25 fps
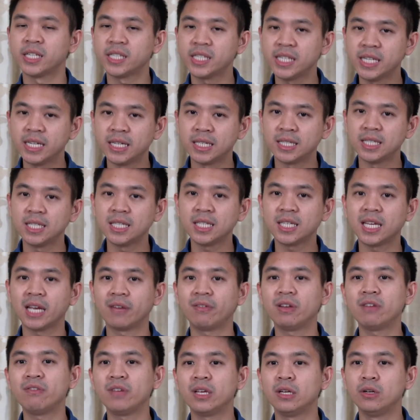สิ่งที่แก
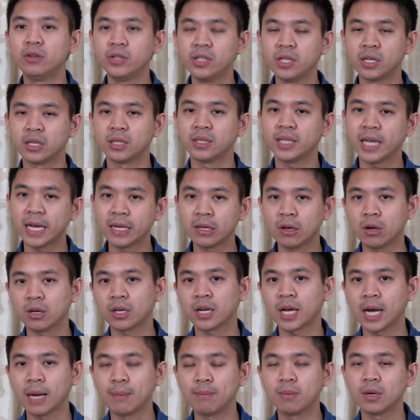รี่ วี รู้สึกแน่นอน
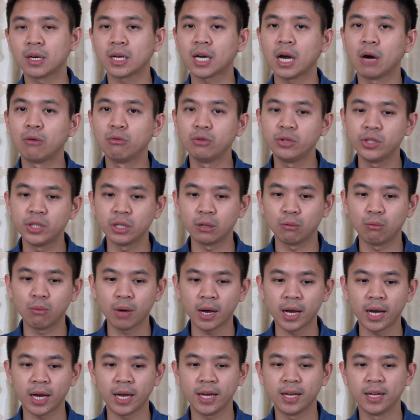ครับเขารู้สึก
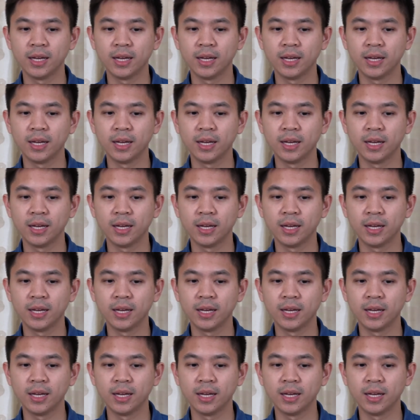ว่า